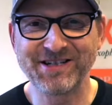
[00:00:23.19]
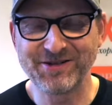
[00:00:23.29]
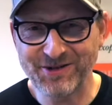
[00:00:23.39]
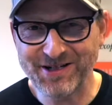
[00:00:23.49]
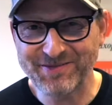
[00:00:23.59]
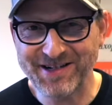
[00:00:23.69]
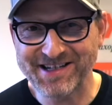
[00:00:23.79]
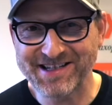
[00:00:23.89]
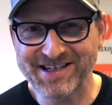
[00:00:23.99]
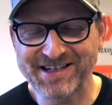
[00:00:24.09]
die neu
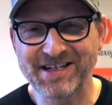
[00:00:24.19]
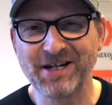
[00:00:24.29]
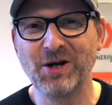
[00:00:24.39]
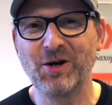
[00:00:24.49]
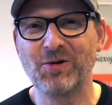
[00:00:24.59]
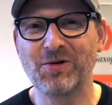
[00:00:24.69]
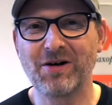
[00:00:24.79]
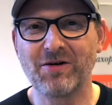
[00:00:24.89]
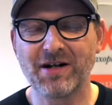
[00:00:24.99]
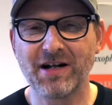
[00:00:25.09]
dabei sind und
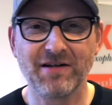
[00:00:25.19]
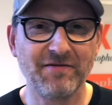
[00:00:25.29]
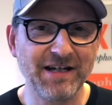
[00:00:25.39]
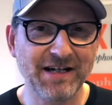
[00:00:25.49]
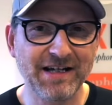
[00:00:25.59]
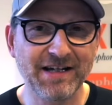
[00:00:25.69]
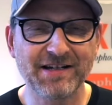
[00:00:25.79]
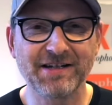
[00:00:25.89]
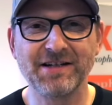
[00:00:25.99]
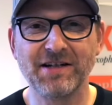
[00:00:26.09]
auch an alle Wiederkehrenden.